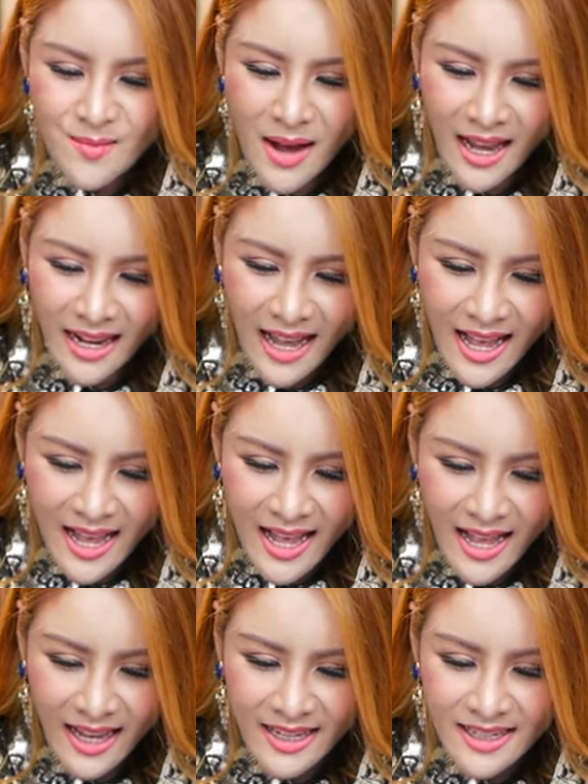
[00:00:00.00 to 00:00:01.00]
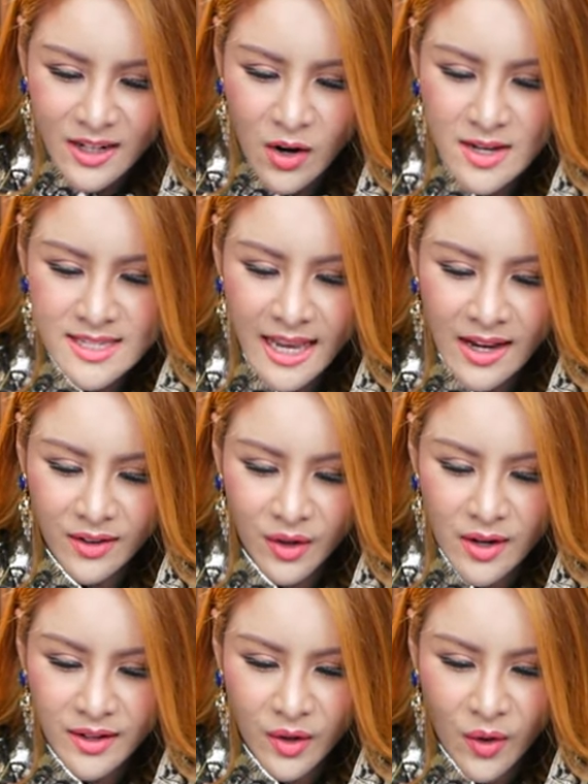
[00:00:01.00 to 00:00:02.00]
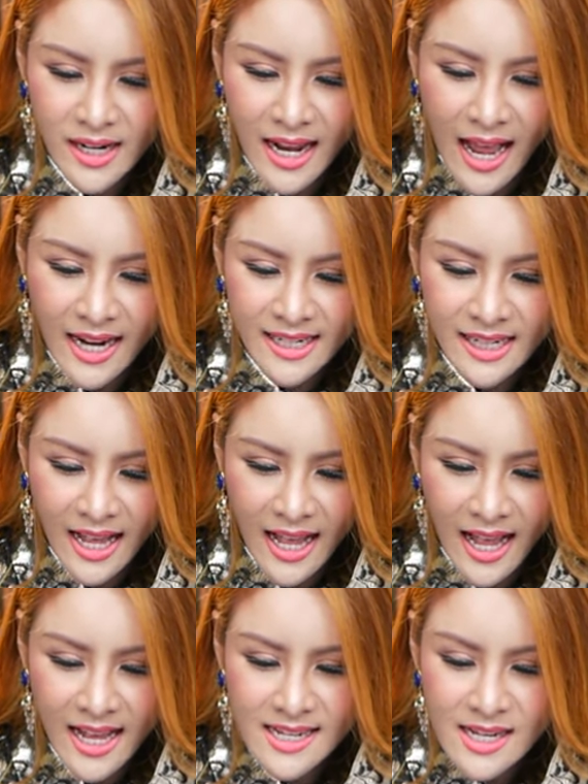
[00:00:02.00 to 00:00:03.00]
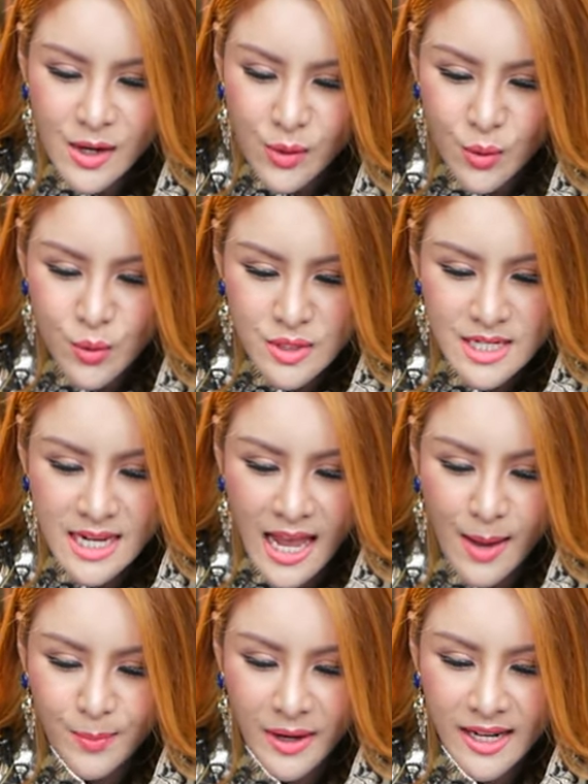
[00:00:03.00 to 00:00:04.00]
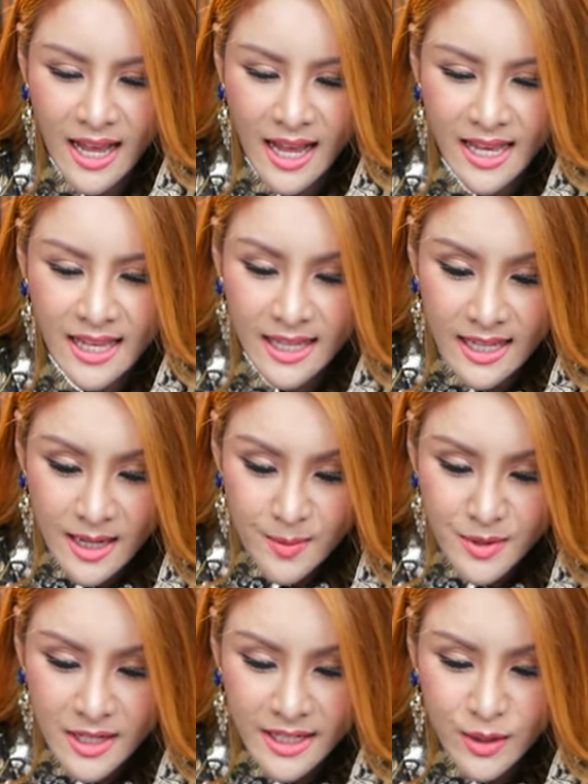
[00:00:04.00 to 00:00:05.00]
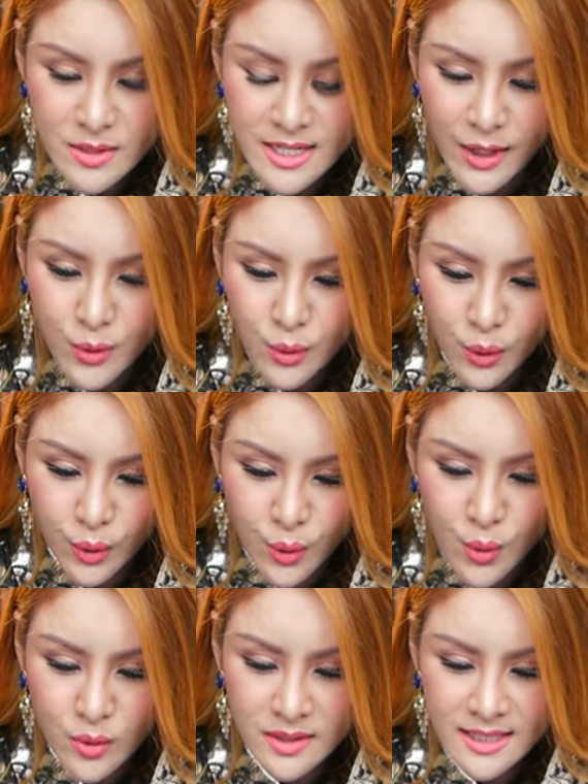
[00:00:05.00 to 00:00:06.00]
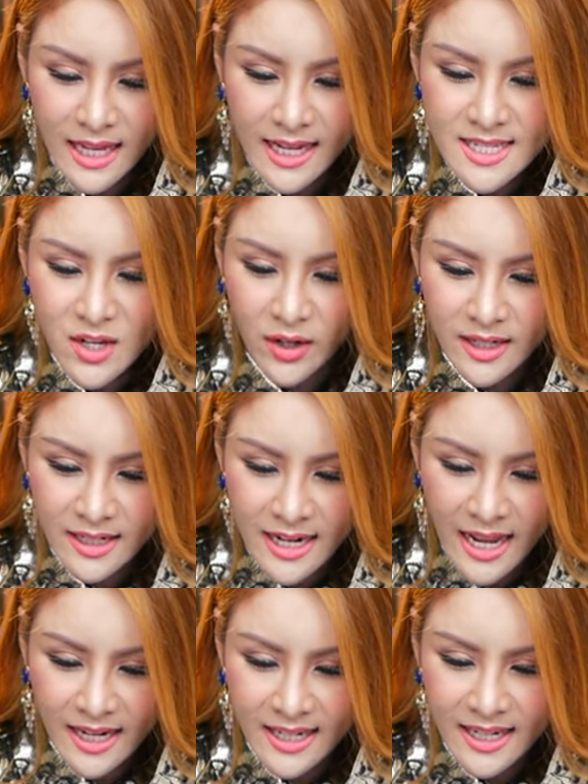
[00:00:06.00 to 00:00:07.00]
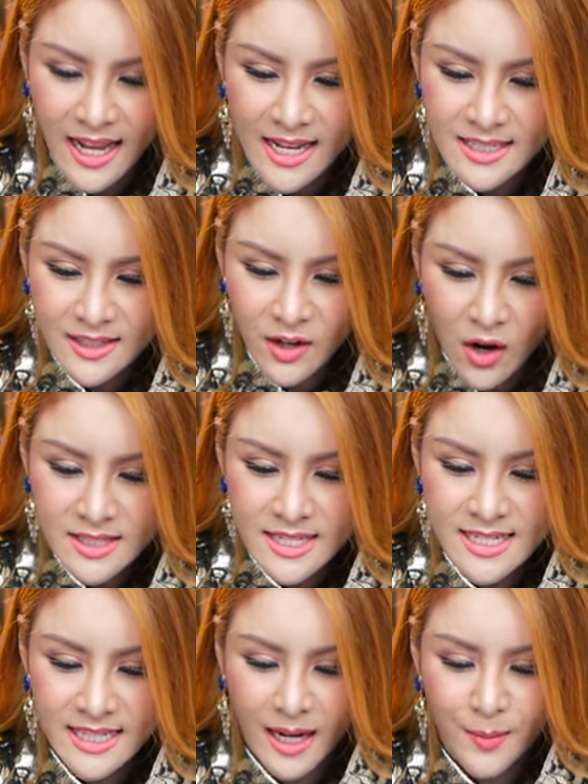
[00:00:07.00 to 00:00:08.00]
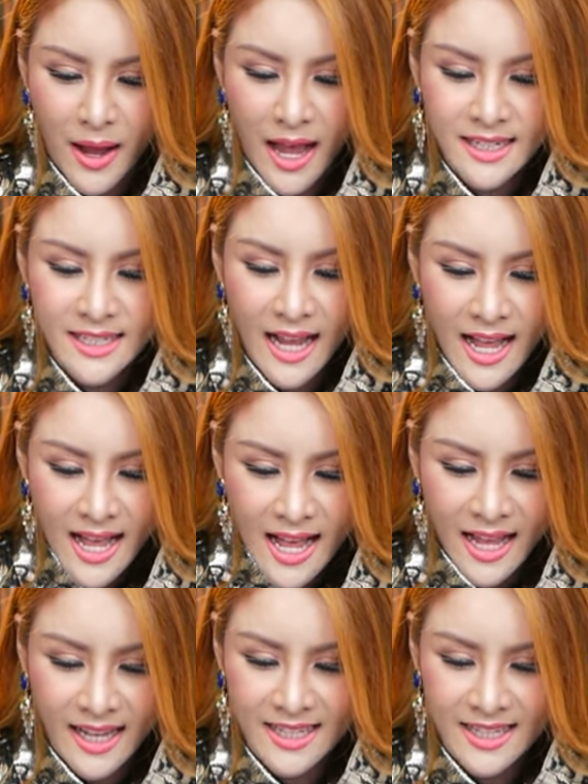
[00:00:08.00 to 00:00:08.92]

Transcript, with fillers: มาค่ะคอร์สแกะรอยร้อยล้านนะคะครูแชร์ไปในเพื่อนที่ถูกใจครูรุ้งนะคะช็อตเด็ดนะคะคอร์สจิตจักรพัฒน์ค่ะ